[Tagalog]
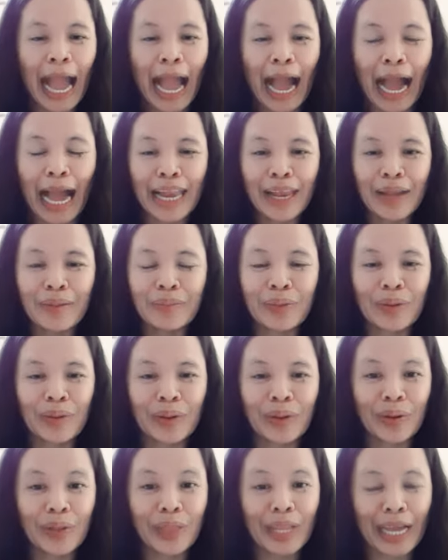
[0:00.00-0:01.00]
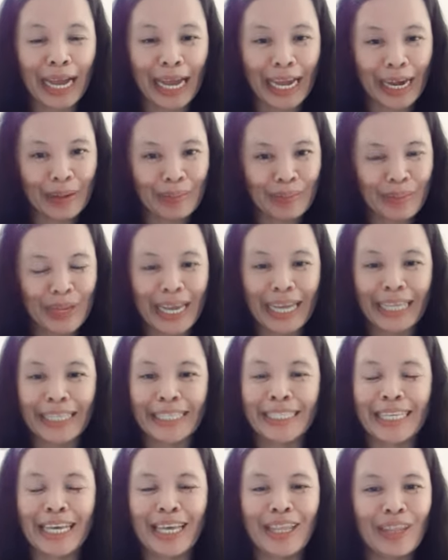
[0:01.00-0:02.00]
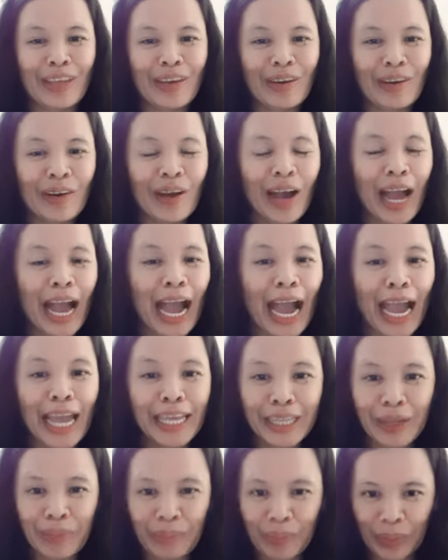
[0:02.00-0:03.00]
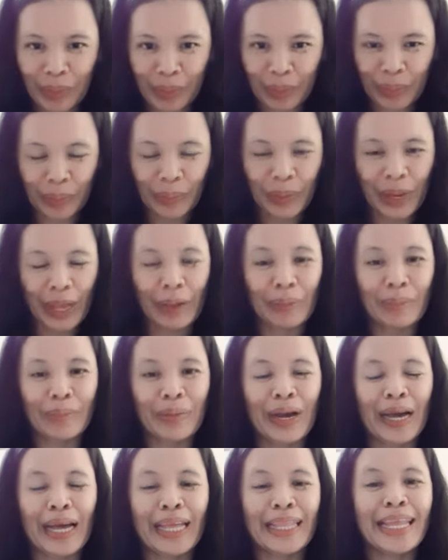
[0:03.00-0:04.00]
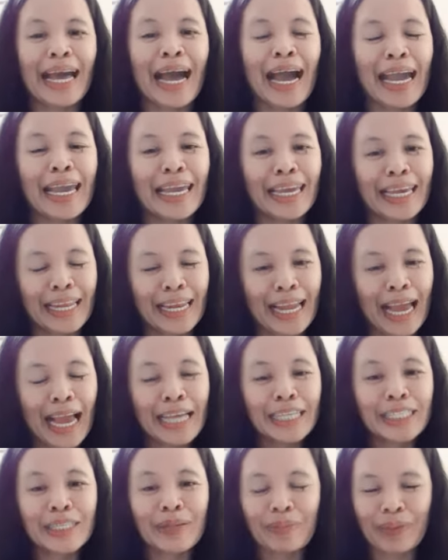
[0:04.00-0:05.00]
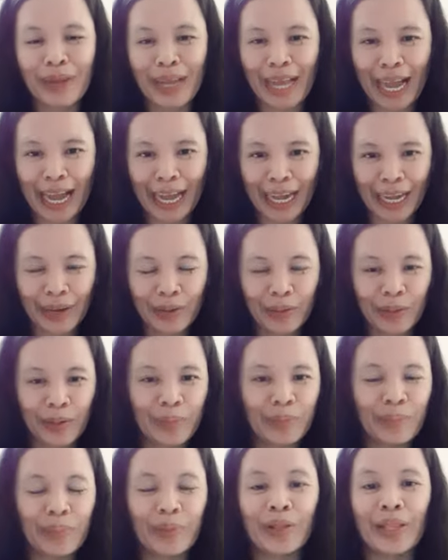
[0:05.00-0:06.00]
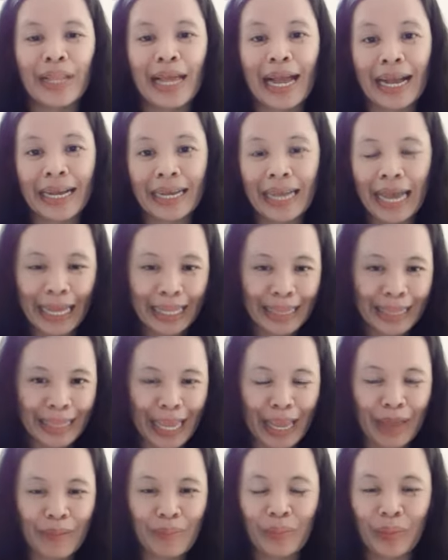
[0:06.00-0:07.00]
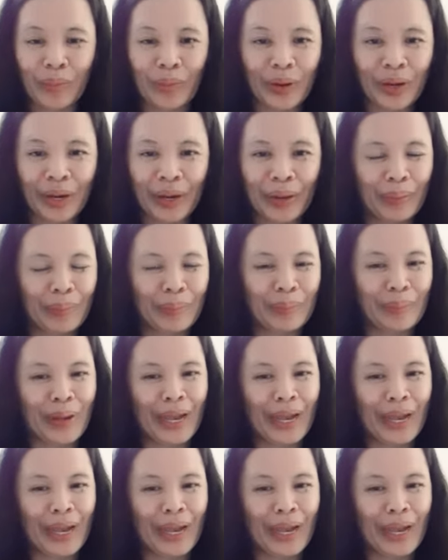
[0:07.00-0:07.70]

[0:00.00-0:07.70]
Alam ko na karamihan sa inyo ay problema dahil sa pagkakaroon po ng tapeworm.